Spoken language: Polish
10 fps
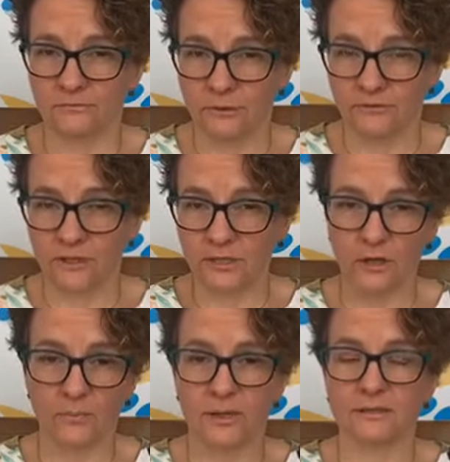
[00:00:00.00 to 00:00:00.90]
W
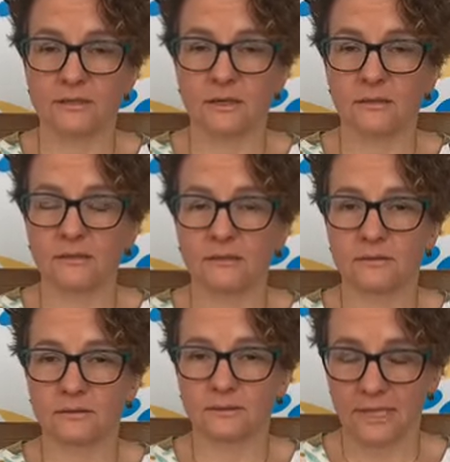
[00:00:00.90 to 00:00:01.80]
chwili obecnej
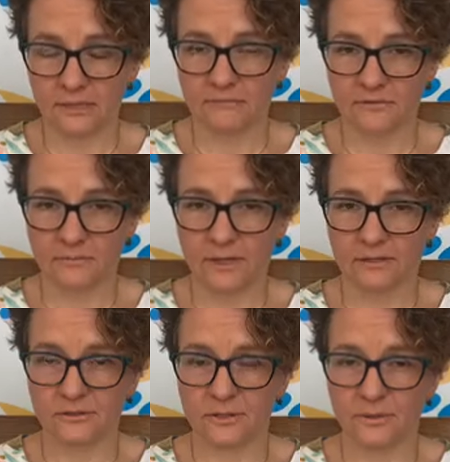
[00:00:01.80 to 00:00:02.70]
takim
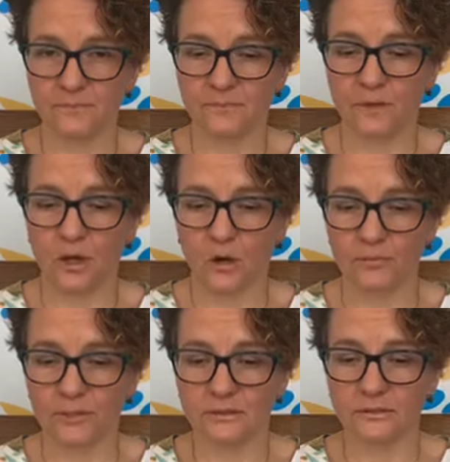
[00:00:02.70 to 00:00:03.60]
wsparciem
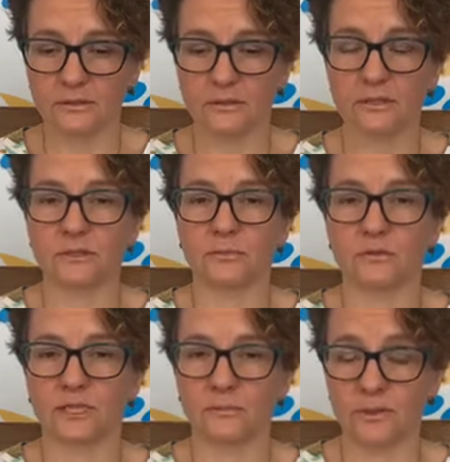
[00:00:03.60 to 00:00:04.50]
objętych jest
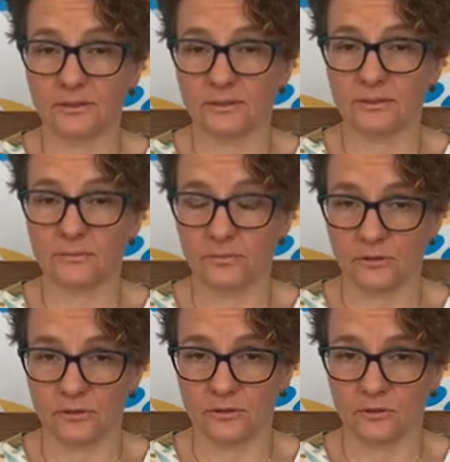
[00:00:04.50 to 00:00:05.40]
ponad
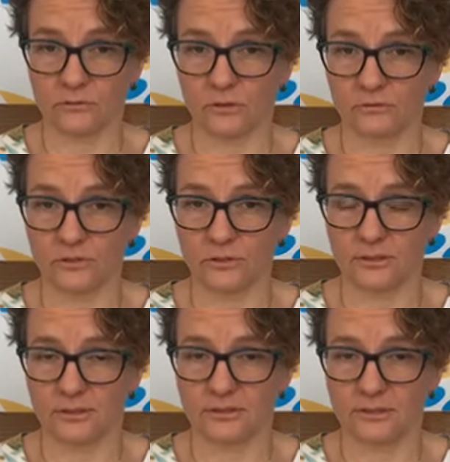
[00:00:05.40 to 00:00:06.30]
550
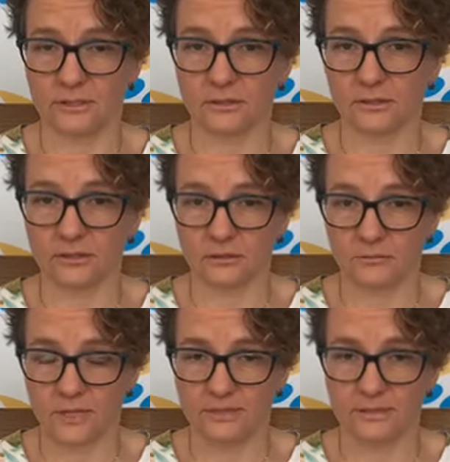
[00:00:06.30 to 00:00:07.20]
rodzin na terenie
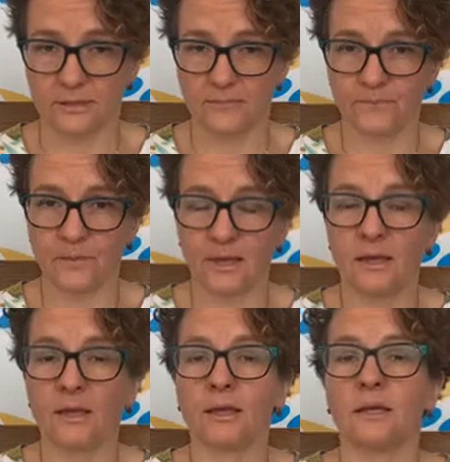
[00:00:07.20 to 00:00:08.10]
naszego miasta.
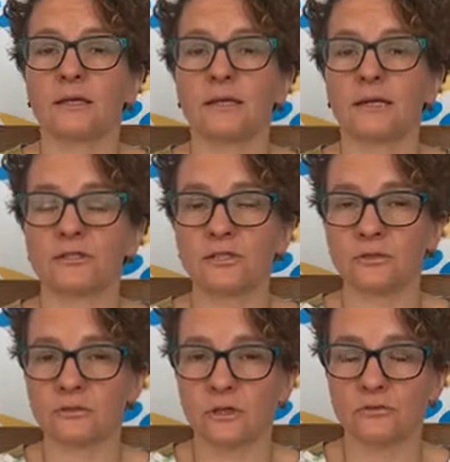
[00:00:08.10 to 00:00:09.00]

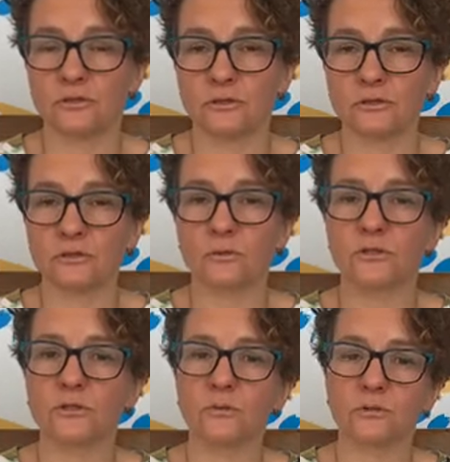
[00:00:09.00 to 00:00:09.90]
Kilkadziesiąt rodzin
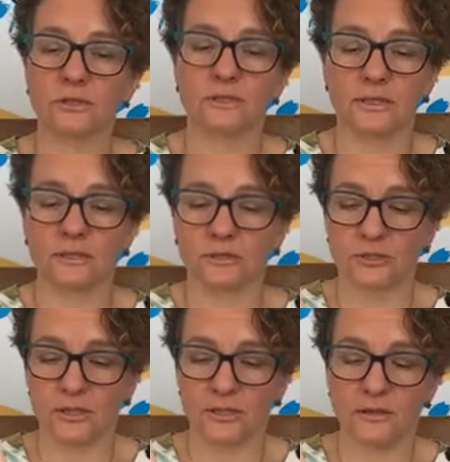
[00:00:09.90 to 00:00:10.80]
zgłosiło się
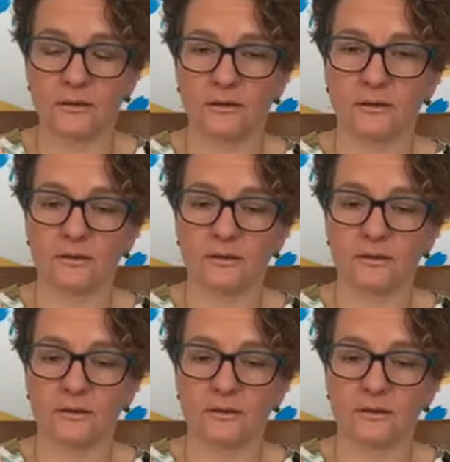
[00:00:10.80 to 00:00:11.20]
także e,